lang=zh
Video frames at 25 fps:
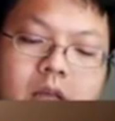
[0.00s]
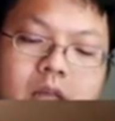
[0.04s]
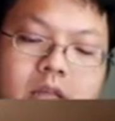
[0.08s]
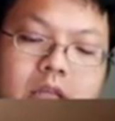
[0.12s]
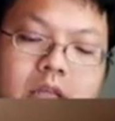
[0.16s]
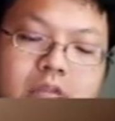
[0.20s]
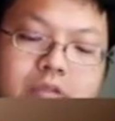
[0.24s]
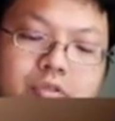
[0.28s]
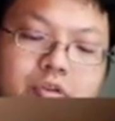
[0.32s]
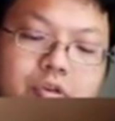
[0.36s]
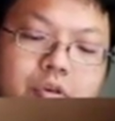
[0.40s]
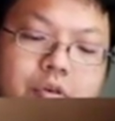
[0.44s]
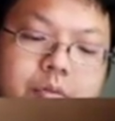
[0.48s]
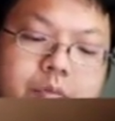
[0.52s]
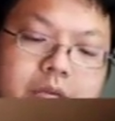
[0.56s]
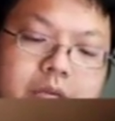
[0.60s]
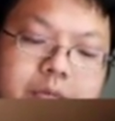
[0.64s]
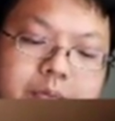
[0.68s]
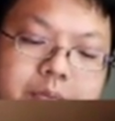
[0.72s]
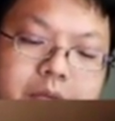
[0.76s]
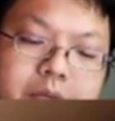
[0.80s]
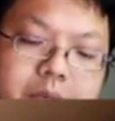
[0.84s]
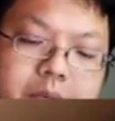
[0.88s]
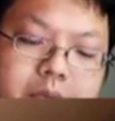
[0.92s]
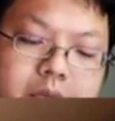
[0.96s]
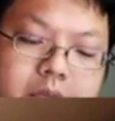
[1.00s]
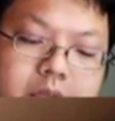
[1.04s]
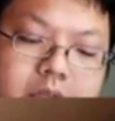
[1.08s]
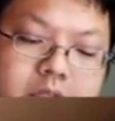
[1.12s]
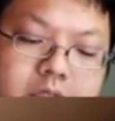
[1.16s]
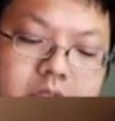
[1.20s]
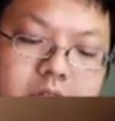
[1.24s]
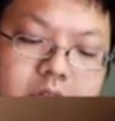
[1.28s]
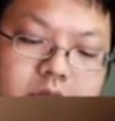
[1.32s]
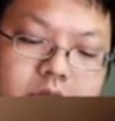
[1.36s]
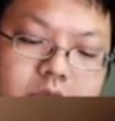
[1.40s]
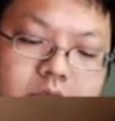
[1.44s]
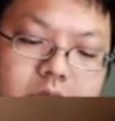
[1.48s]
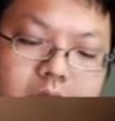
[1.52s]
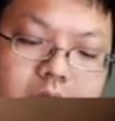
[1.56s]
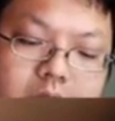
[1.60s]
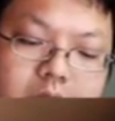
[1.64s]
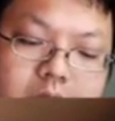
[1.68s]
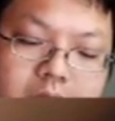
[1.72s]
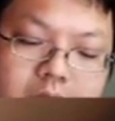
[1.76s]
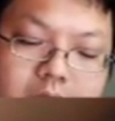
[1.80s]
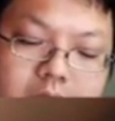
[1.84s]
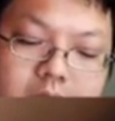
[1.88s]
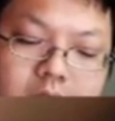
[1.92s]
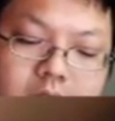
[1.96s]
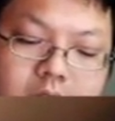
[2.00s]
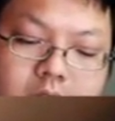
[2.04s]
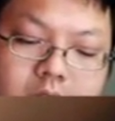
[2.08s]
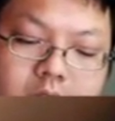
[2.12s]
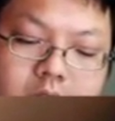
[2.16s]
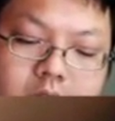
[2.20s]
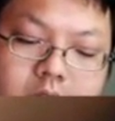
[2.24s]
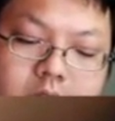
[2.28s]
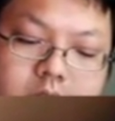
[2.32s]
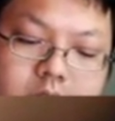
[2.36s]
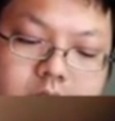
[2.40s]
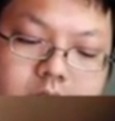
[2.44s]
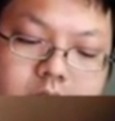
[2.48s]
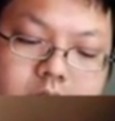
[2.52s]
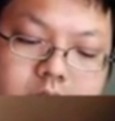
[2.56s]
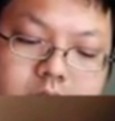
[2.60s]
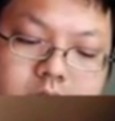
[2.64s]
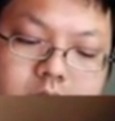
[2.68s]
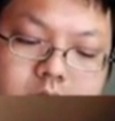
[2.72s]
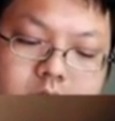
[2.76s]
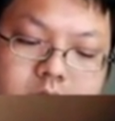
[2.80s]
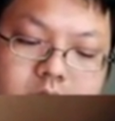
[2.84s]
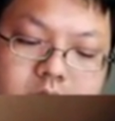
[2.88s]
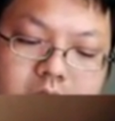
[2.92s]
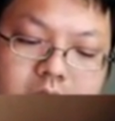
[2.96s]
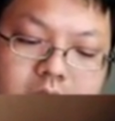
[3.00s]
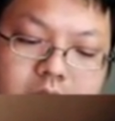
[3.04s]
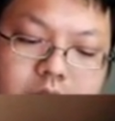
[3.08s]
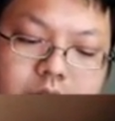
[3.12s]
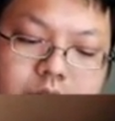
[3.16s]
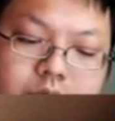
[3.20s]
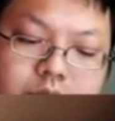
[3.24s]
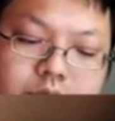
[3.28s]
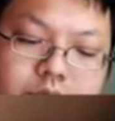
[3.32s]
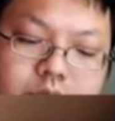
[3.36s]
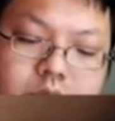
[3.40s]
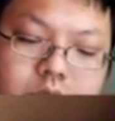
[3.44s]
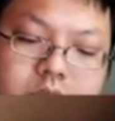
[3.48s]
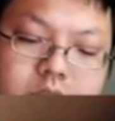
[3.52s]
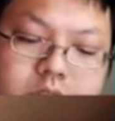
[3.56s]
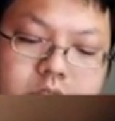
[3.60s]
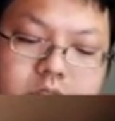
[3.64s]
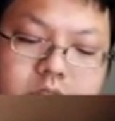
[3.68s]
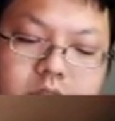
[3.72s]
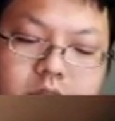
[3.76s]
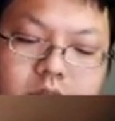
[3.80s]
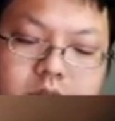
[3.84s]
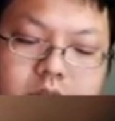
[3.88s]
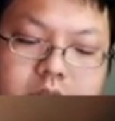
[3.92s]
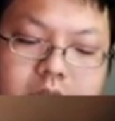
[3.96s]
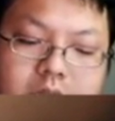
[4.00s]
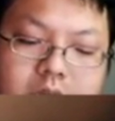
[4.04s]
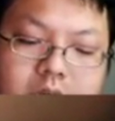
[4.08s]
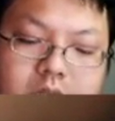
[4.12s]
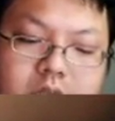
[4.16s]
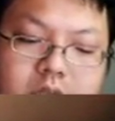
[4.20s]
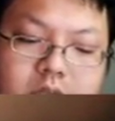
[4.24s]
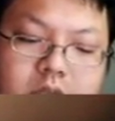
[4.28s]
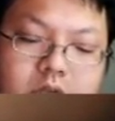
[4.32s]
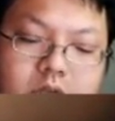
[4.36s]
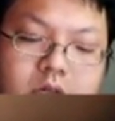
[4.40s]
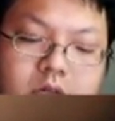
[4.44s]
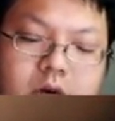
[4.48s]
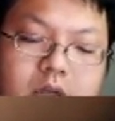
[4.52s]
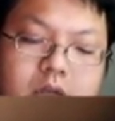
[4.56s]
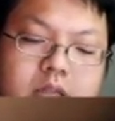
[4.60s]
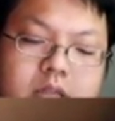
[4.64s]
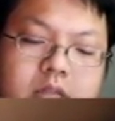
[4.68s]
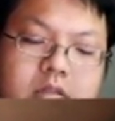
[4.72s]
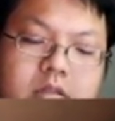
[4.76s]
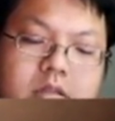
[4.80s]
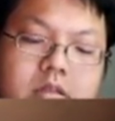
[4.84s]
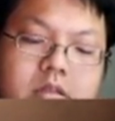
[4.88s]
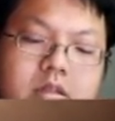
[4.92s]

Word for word: 那如果我们以平面的角度来看哈，假如说只有长跟宽，